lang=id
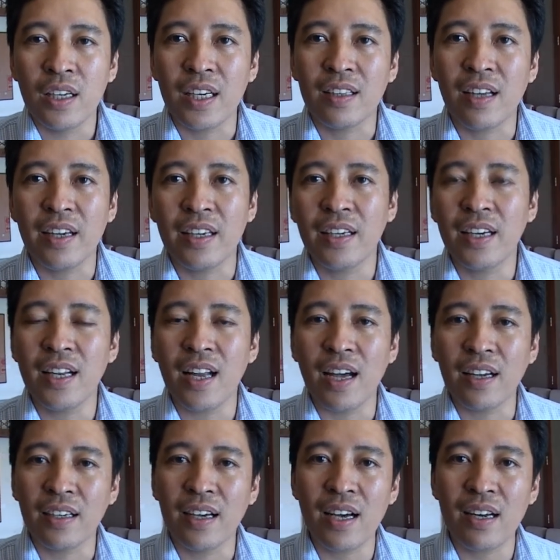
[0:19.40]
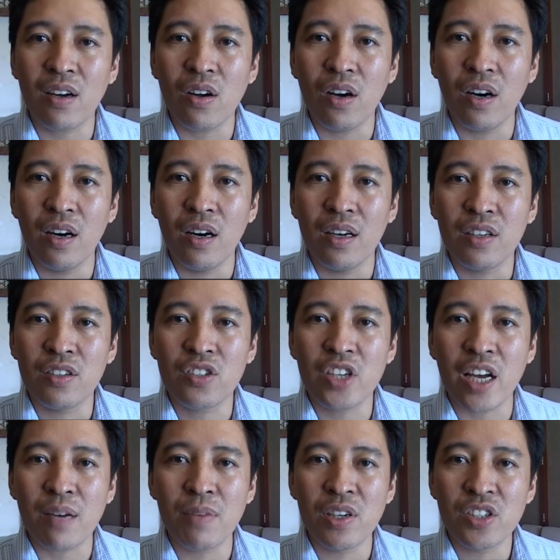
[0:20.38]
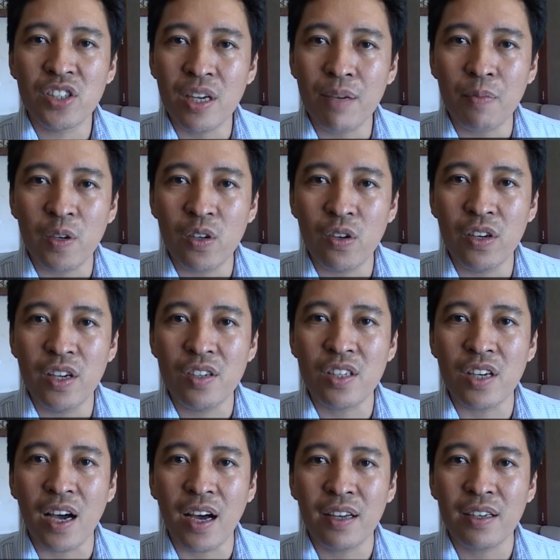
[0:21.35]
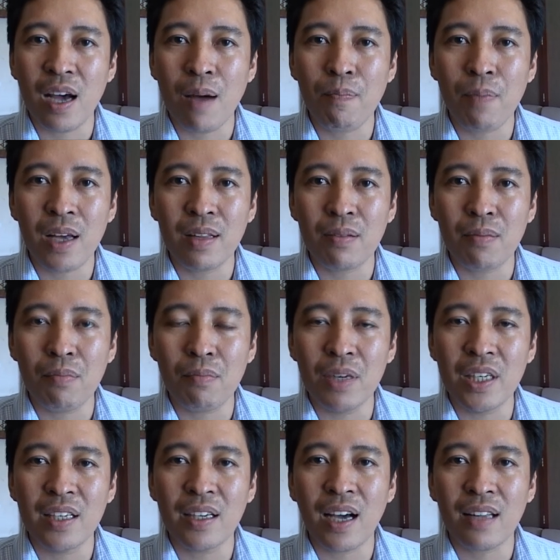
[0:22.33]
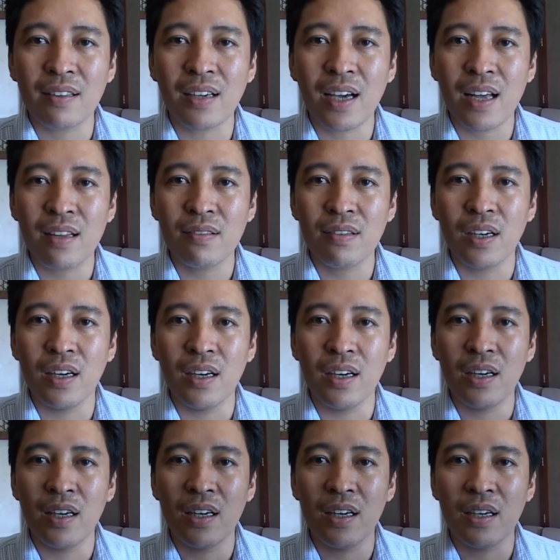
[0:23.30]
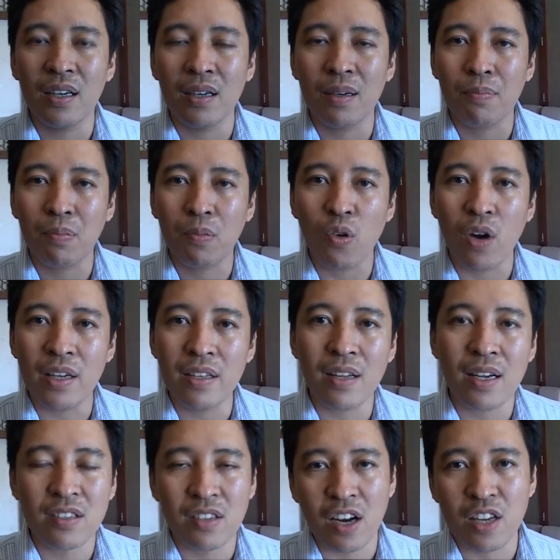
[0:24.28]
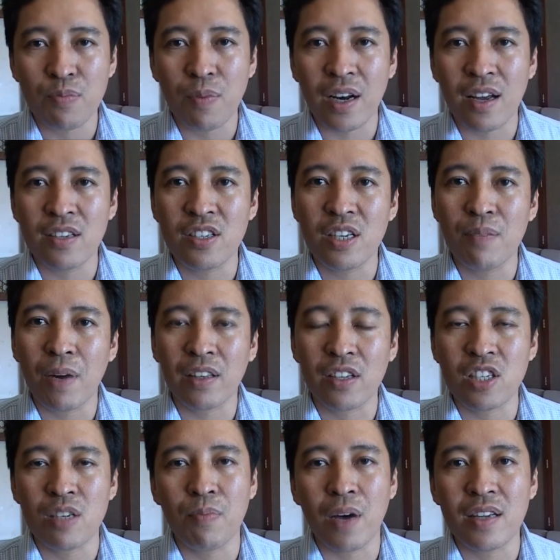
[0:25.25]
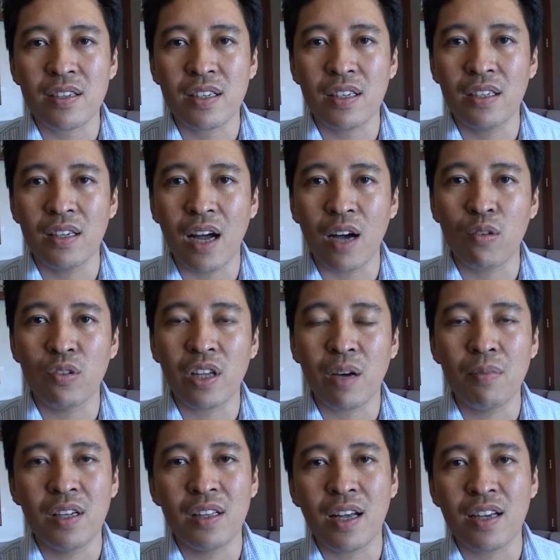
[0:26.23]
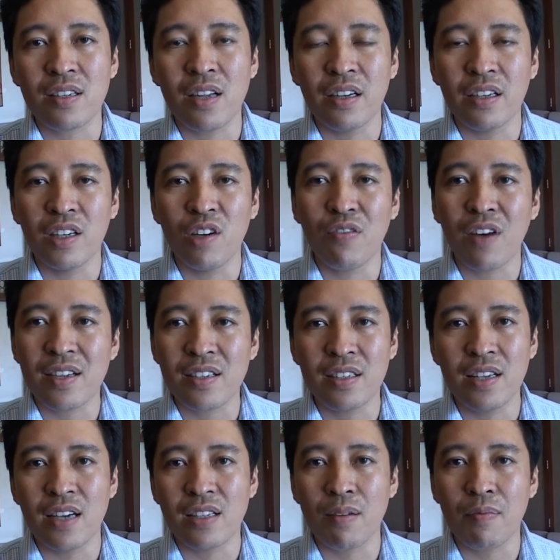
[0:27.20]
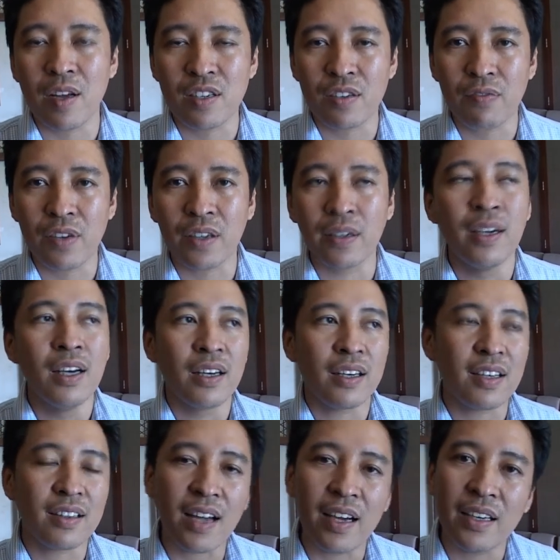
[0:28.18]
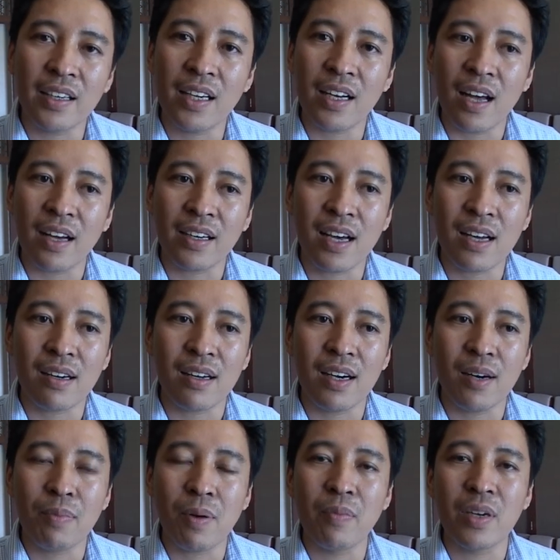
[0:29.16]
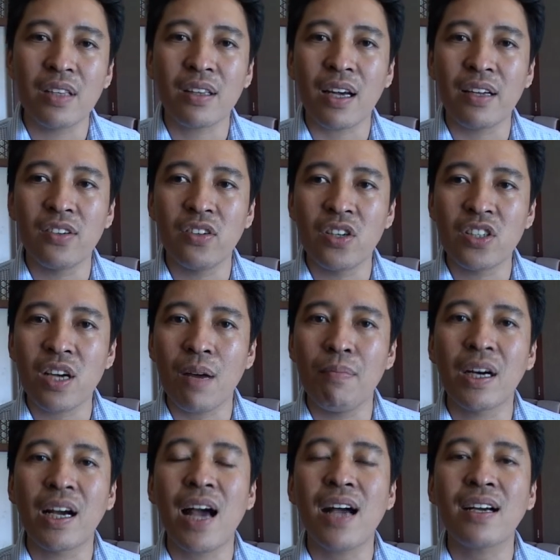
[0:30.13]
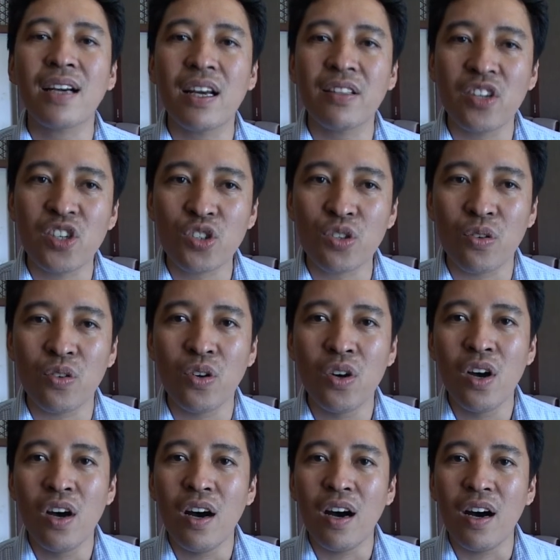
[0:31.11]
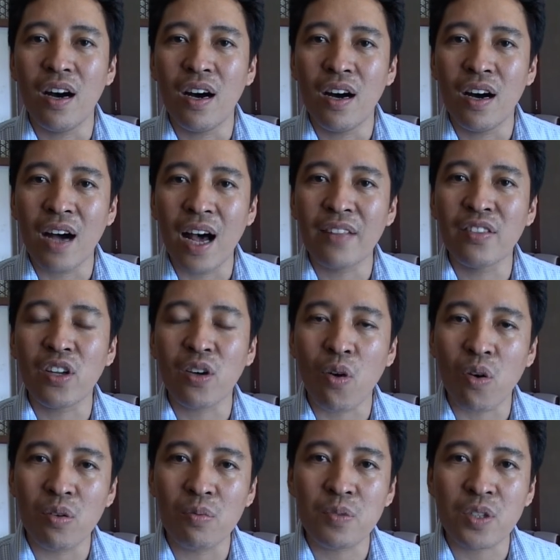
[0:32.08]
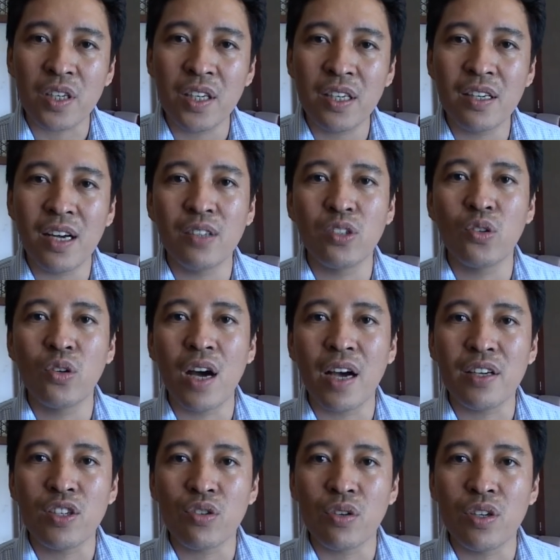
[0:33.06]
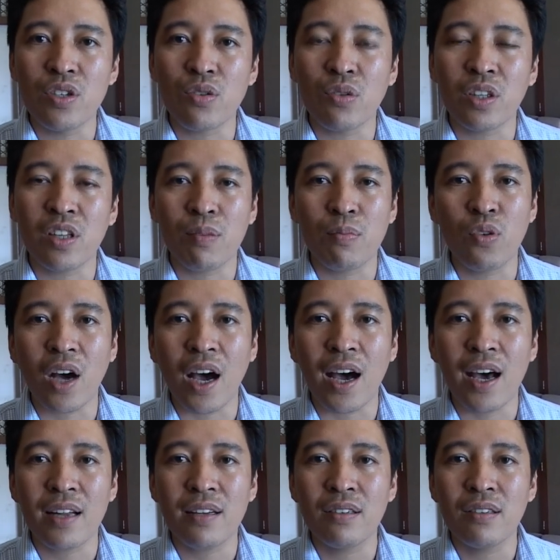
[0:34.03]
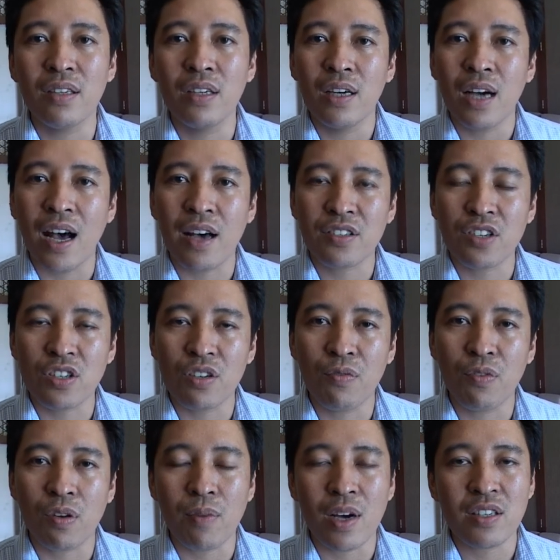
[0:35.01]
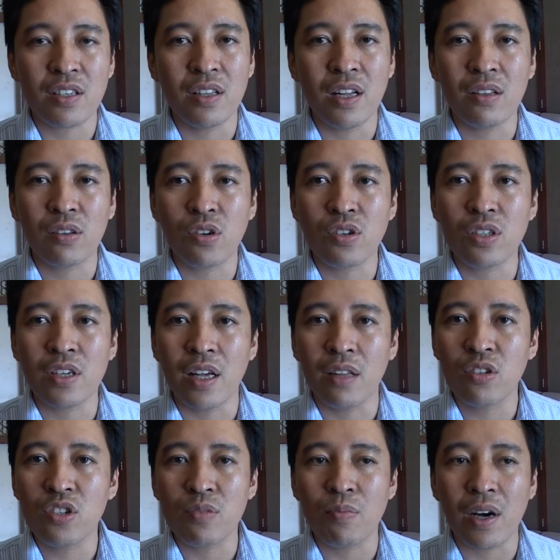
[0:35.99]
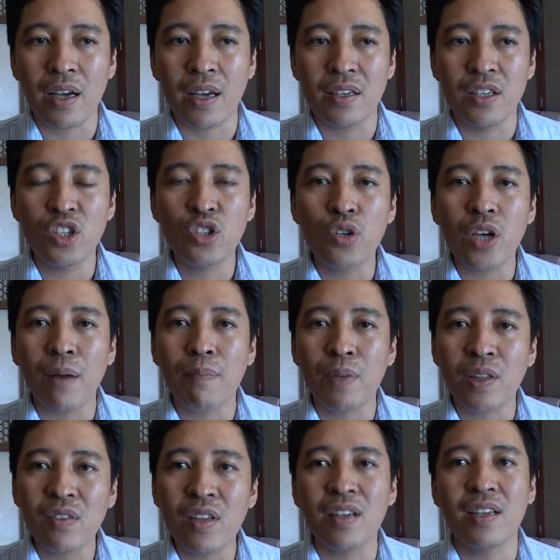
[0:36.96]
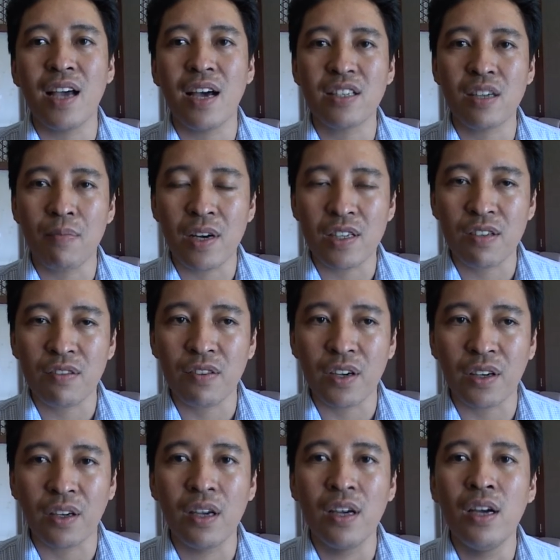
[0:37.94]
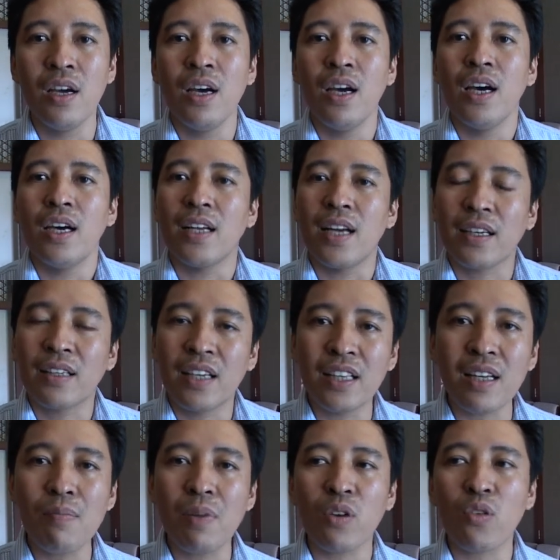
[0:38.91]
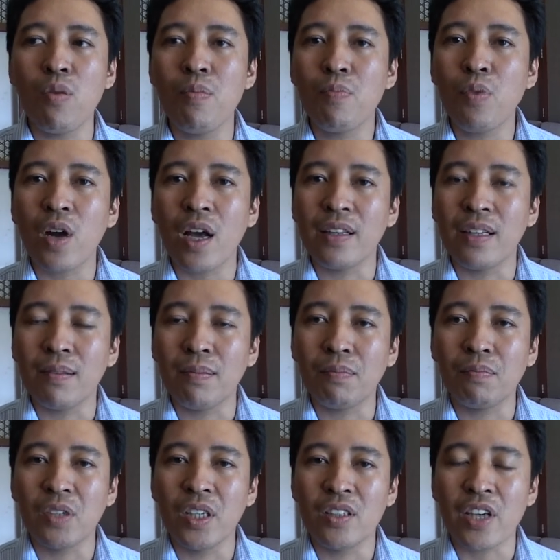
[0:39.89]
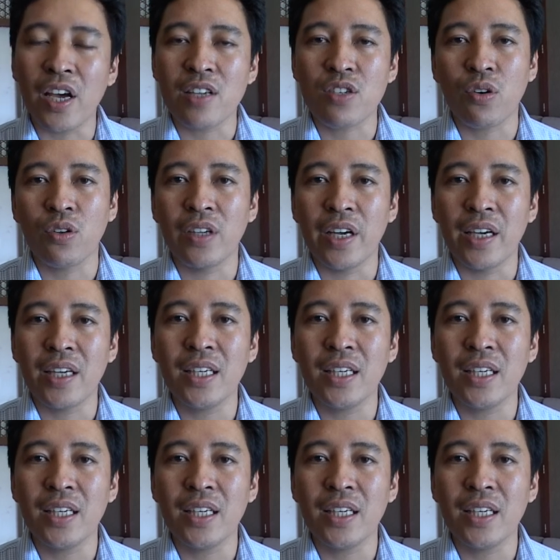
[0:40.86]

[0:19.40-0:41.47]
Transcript: kita ingin agar uh, chairmanship Indonesia dapat meningkatkan uh, kualitas transparansi, partisipasi, akuntabilitas dan inovasi di Asia Pasifik. Kita ingin agar uh, pemerintah Indonesia mengangkat isu uh, anti korupsi dan juga isu-isu keterbukaan, akses informasi dan terusnya itu sebagai isu yang penting di Asia Pasifik. Nah, kita berkumpul di CSO